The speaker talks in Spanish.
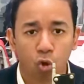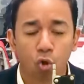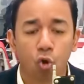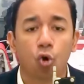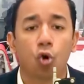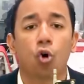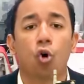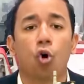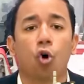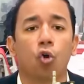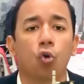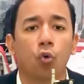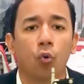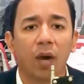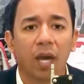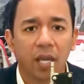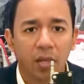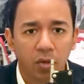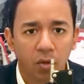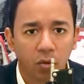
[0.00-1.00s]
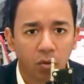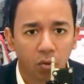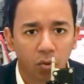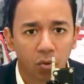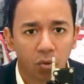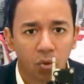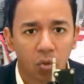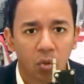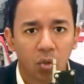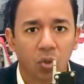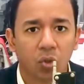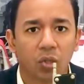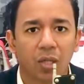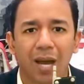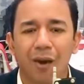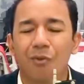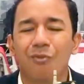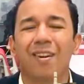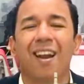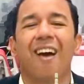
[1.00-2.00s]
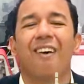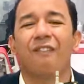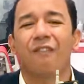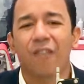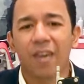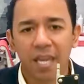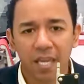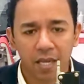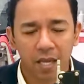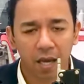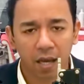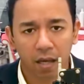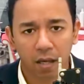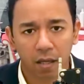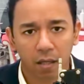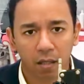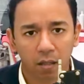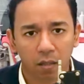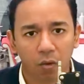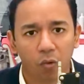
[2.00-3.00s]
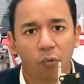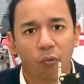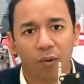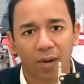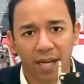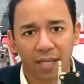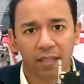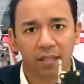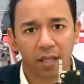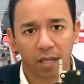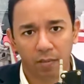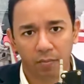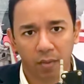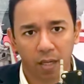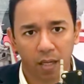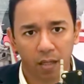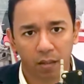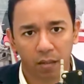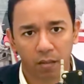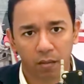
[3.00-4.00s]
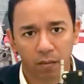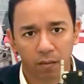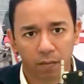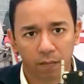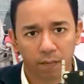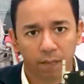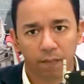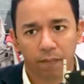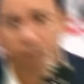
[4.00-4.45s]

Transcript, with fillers: son codueños de una villa frente al mar